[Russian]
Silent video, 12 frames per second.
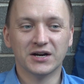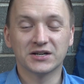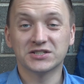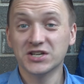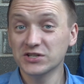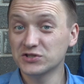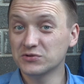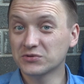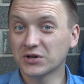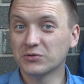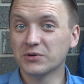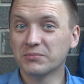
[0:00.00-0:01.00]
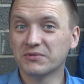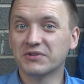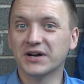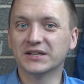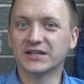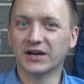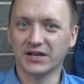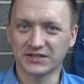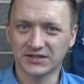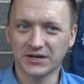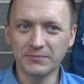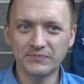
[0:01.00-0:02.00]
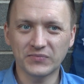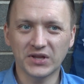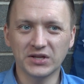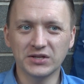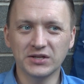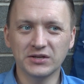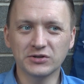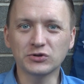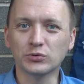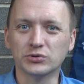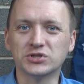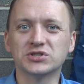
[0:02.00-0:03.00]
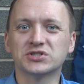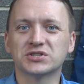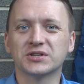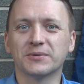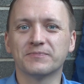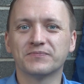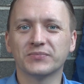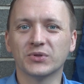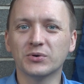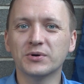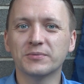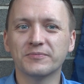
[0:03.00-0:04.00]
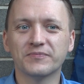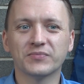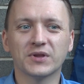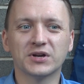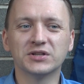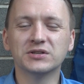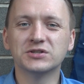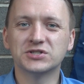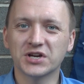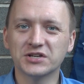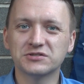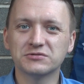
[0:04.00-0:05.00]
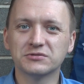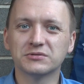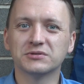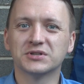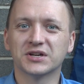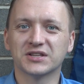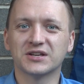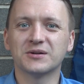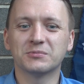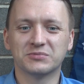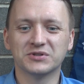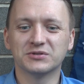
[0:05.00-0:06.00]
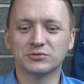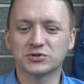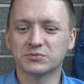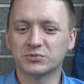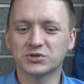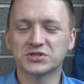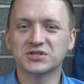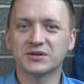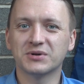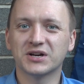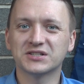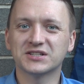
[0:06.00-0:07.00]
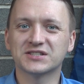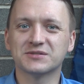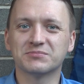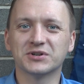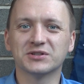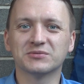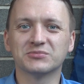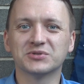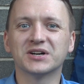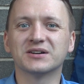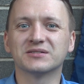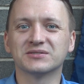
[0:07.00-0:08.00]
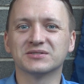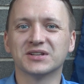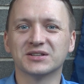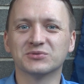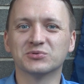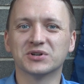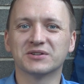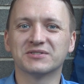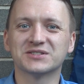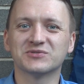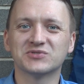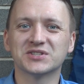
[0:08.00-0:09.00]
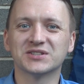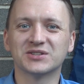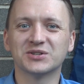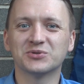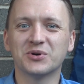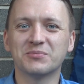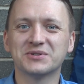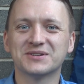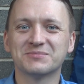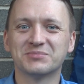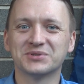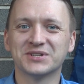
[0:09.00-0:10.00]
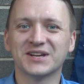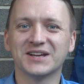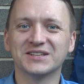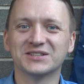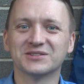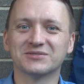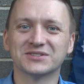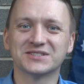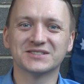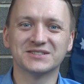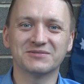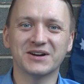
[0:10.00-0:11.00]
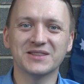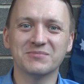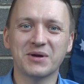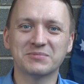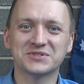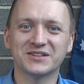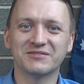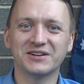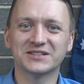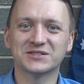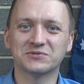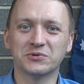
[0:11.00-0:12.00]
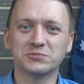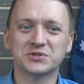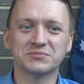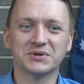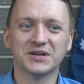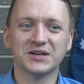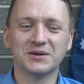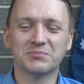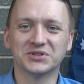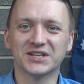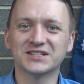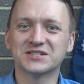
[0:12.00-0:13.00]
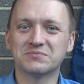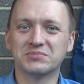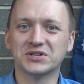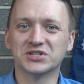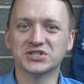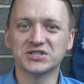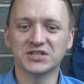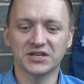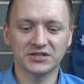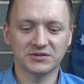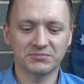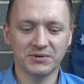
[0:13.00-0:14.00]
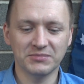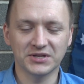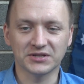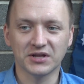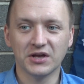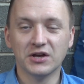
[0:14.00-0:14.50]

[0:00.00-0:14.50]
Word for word: К счастью, такое бывает редко и точечно, но к несчастью иногда вы тоже можете там оказаться, поэтому да, надо укрываться в центре дома, баррикадироваться, диванами обставляться, в общем, пытаться пережить этот момент.